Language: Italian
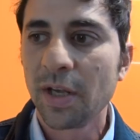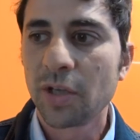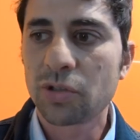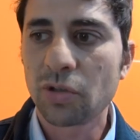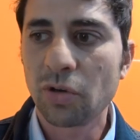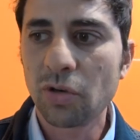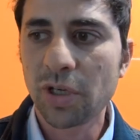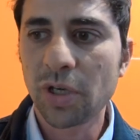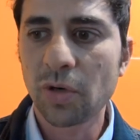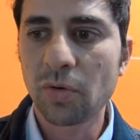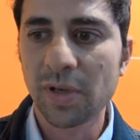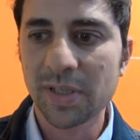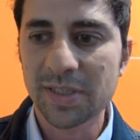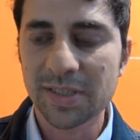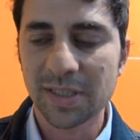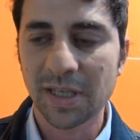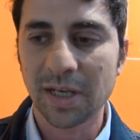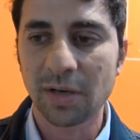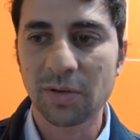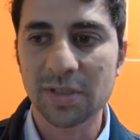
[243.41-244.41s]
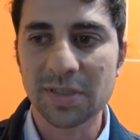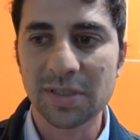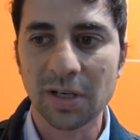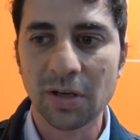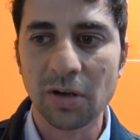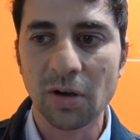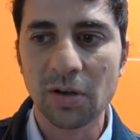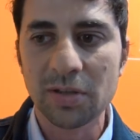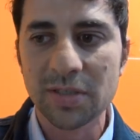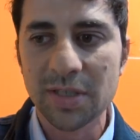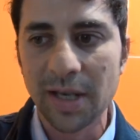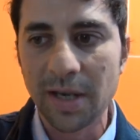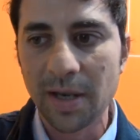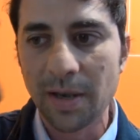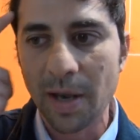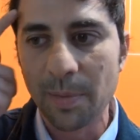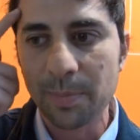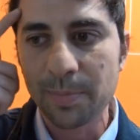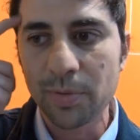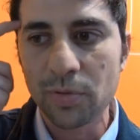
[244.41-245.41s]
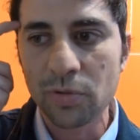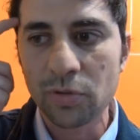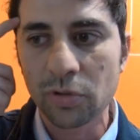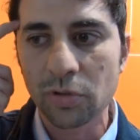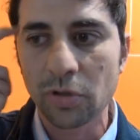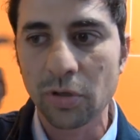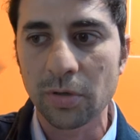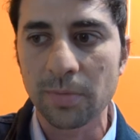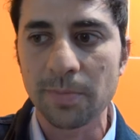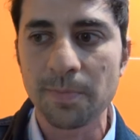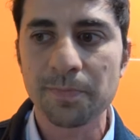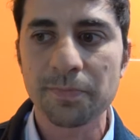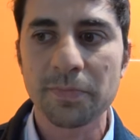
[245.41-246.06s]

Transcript: Solo che questa, questa cosa appunto